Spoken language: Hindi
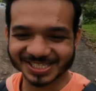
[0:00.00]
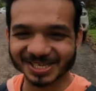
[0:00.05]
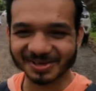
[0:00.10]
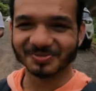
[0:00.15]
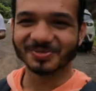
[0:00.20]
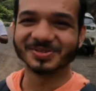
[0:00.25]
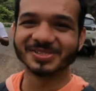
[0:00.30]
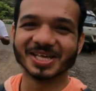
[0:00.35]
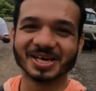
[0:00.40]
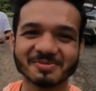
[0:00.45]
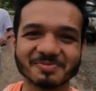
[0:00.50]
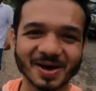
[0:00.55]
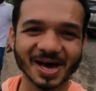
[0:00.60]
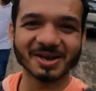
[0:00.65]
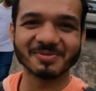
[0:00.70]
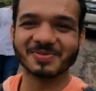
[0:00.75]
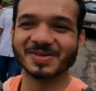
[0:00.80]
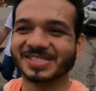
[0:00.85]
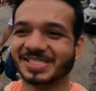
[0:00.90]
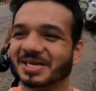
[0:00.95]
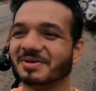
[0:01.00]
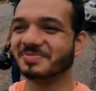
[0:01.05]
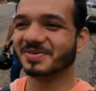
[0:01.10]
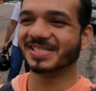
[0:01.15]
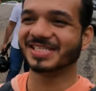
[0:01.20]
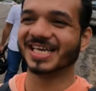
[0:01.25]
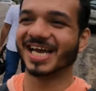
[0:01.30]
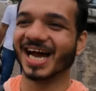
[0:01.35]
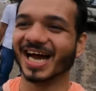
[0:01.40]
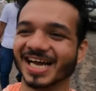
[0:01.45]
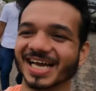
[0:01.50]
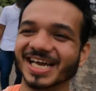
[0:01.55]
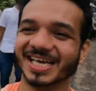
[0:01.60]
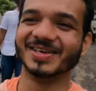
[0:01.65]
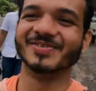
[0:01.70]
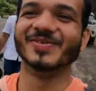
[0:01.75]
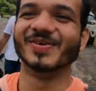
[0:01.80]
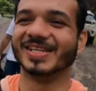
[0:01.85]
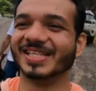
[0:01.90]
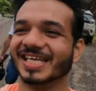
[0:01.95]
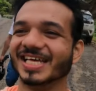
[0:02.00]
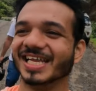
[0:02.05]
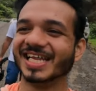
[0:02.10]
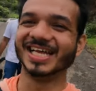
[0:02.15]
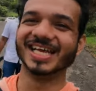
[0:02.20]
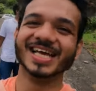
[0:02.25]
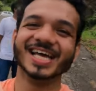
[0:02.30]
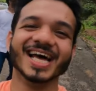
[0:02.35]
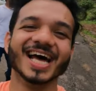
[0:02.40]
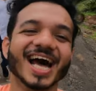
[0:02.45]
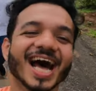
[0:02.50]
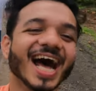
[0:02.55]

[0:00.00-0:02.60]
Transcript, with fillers: सात समुंदर पार पीछे पीछे आ गई मैं तेरे